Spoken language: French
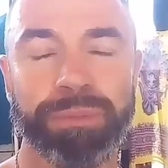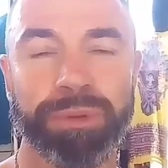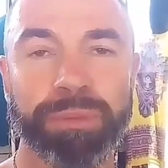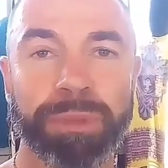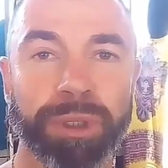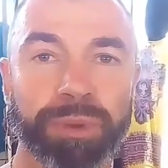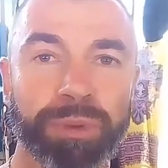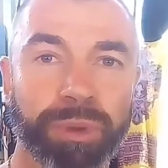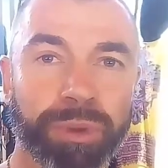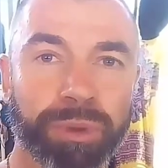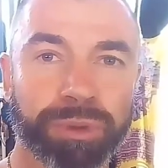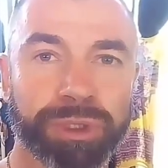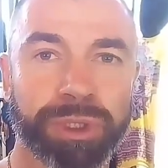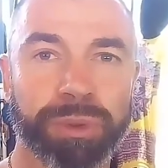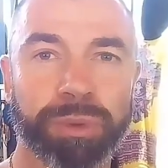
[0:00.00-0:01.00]
Et puis, ben, nous, on
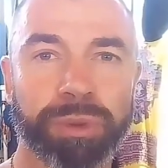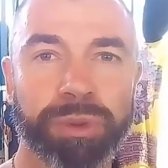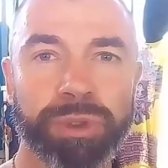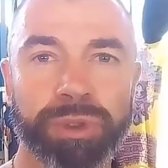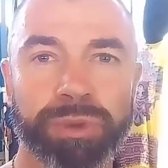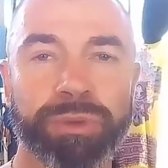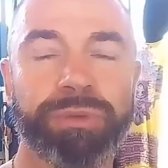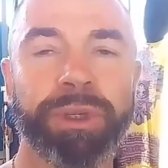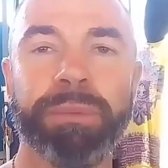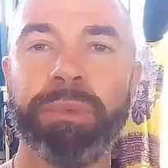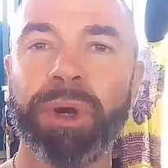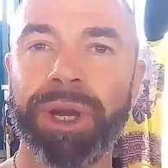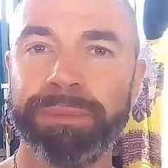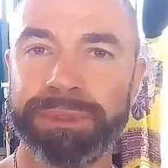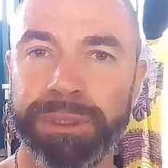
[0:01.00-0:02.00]
continue. Je vous
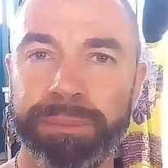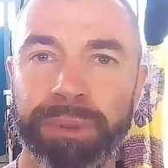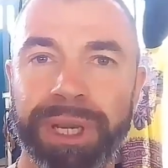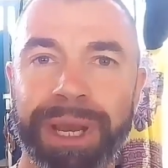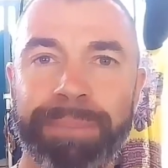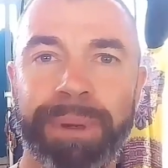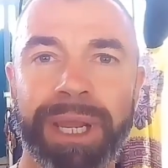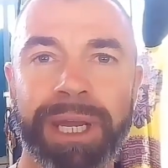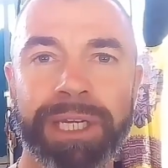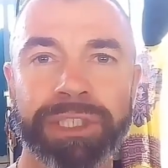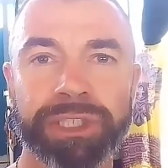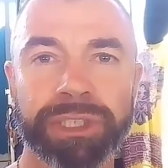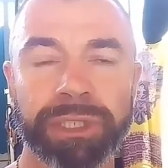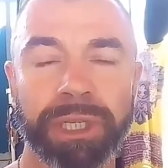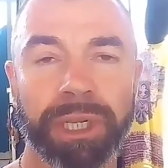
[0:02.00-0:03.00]
filmerai un petit peu la
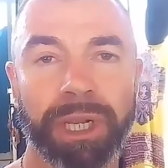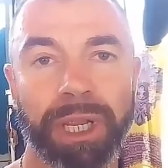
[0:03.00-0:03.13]
plage